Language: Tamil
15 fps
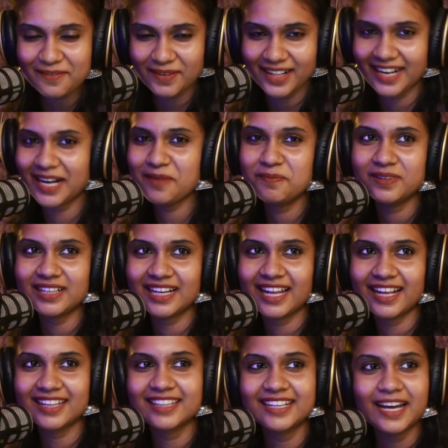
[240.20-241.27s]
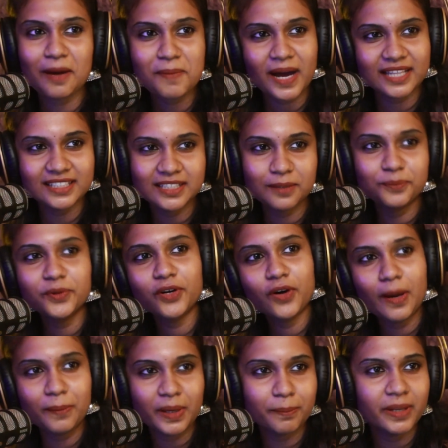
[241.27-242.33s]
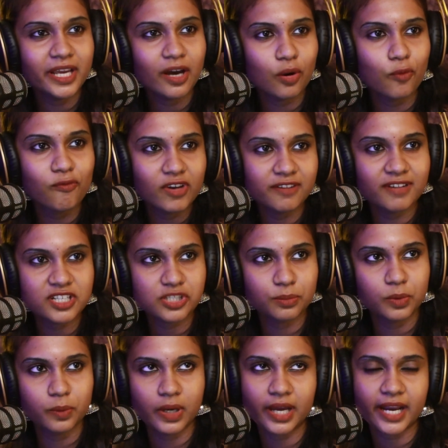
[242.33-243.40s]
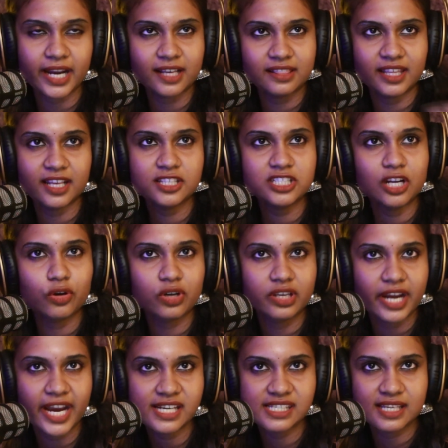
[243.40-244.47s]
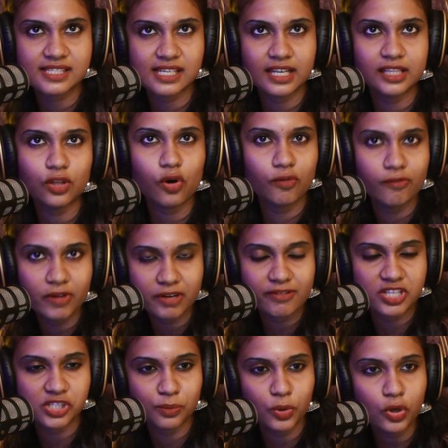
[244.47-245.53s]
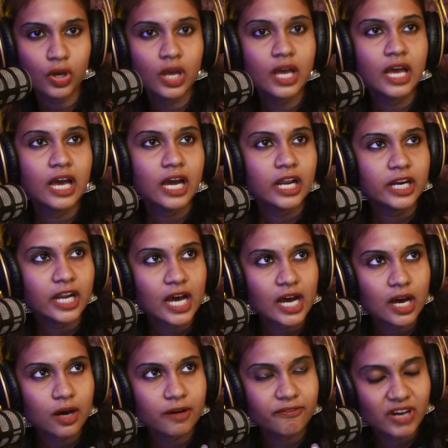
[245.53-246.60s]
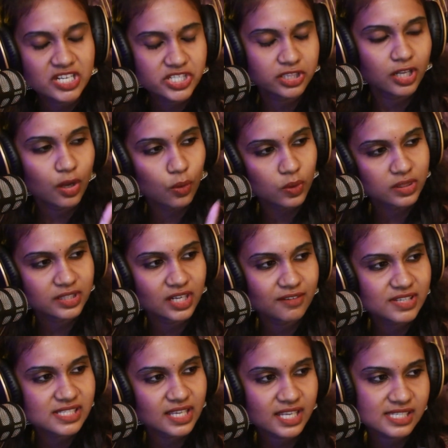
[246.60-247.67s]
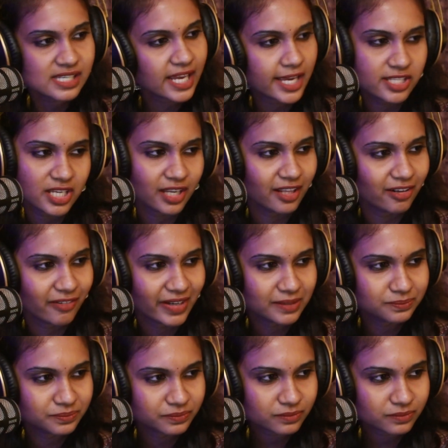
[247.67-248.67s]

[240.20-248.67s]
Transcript: நம்மளோட நடிப்பு நல்லா இருந்திருக்கு அப்போ அதுக்கப்புறம் அப்படி இப்படியே ஒவ்வொரு வருஷமும் நான் எனக்கு தெரிஞ்சு நான் ஒரு கிரேட் சிக்ஸ்லேருந்து ஒவ்வொரு வருஷமும் நான் வருஷத்தில் ஒரு தடவை சரி ஸ்டேஜ் ஏறிடுவேன்